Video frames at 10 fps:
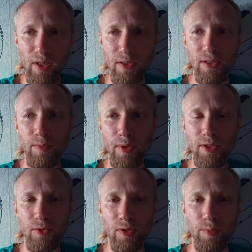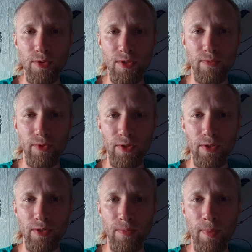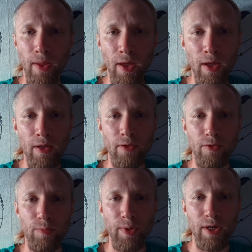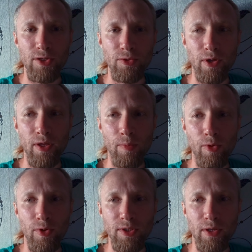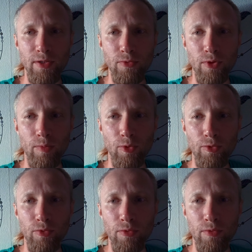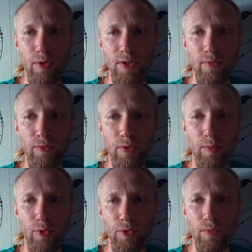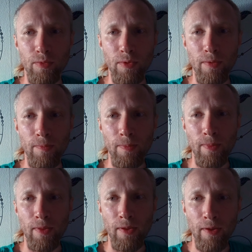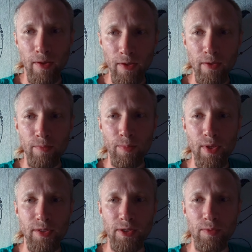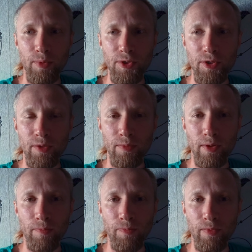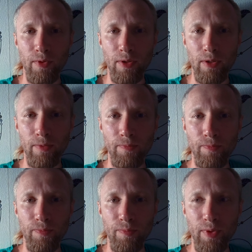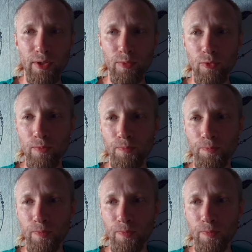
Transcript: заниматься только бизнесом в интернете. Но пока что я не могу оставить свою работу, основную работу, по нескольким причинам там. А, поэтому